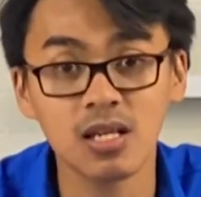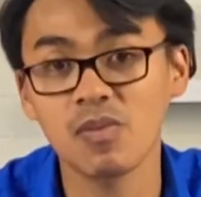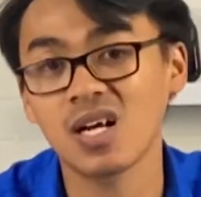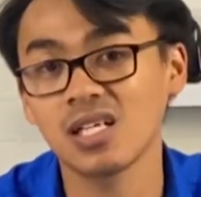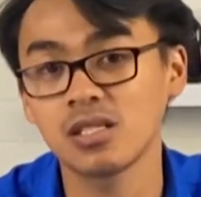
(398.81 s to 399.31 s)

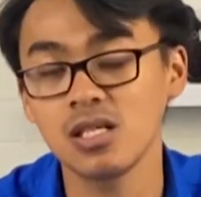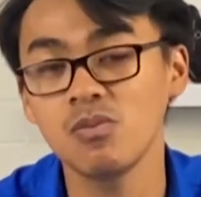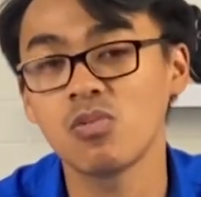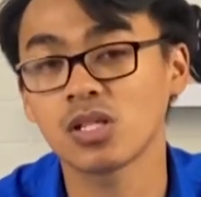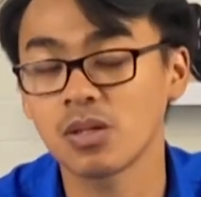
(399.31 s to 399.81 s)
Terima
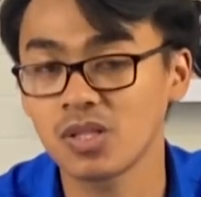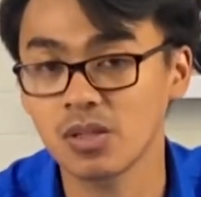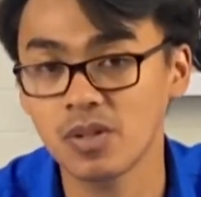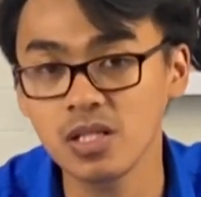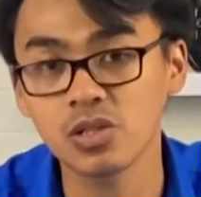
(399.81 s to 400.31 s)
kasih buat
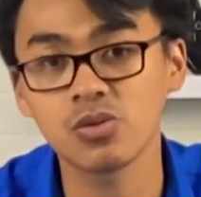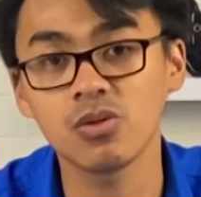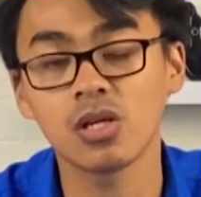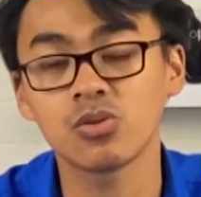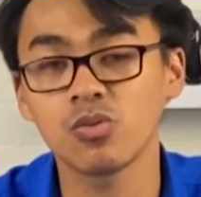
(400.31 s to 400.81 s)
teman-teman yang
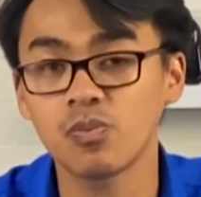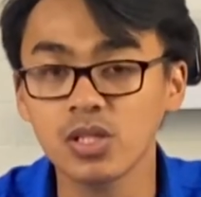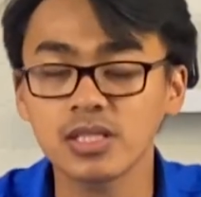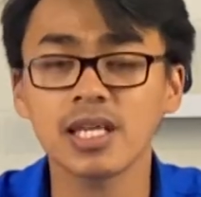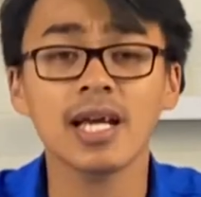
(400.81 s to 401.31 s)
sudah
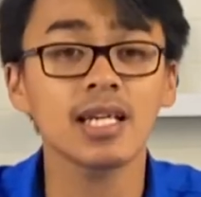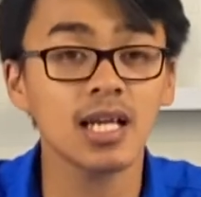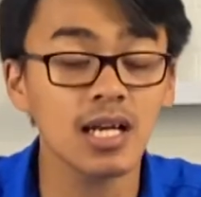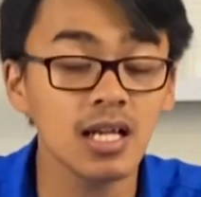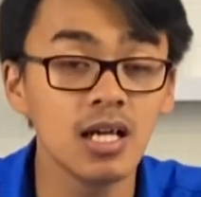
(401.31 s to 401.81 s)
support
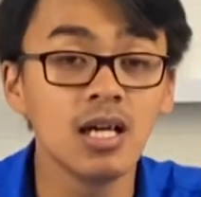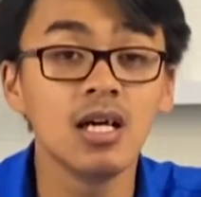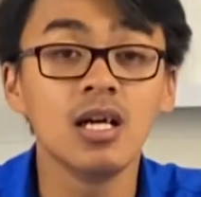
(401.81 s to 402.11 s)
channel